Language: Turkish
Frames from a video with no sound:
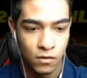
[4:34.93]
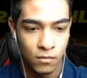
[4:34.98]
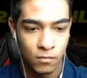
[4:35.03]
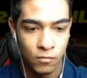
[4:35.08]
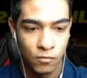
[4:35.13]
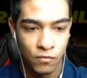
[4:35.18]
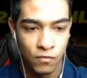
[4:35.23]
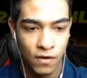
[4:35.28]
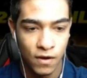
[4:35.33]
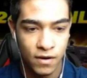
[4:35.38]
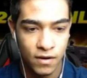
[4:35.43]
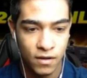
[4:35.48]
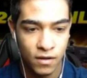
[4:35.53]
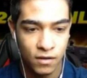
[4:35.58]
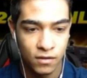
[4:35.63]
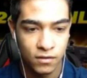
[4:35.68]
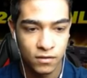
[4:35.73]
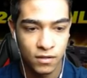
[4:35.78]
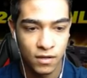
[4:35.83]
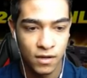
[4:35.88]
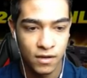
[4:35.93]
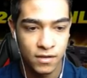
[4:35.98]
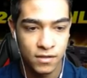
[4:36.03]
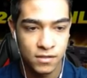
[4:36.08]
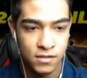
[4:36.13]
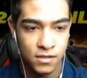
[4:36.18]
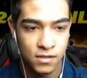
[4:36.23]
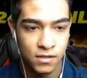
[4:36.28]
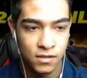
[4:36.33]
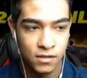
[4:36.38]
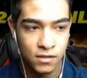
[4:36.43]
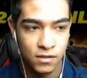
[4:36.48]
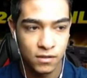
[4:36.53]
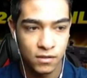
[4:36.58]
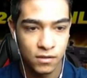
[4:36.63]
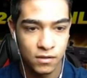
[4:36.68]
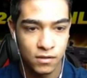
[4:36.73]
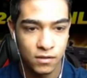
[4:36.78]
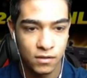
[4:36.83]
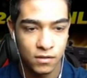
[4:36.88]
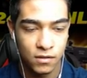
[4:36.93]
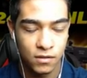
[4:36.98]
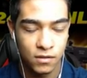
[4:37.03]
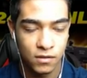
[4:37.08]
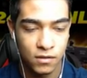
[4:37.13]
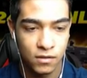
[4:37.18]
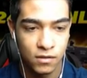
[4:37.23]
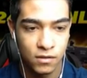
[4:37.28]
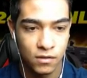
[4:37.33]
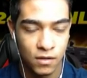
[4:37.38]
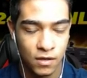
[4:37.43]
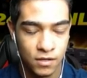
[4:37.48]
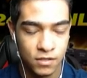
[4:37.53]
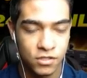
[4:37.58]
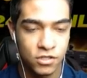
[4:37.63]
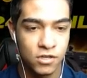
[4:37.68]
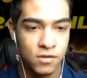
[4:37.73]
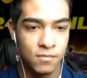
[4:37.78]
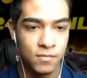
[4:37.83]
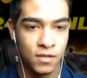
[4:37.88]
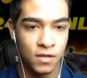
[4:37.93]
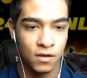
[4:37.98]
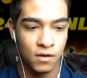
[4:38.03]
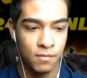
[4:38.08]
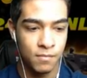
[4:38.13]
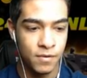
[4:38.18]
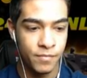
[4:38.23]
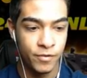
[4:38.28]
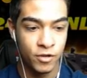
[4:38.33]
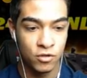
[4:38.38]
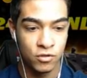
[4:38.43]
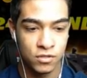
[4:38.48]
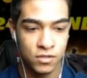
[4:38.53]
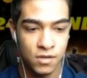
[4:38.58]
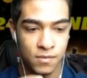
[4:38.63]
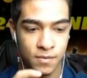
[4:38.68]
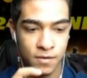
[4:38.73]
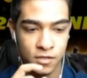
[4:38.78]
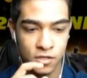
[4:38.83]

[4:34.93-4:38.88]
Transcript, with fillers: Var ya tanesi açayım bir dakika 1 milyon ZP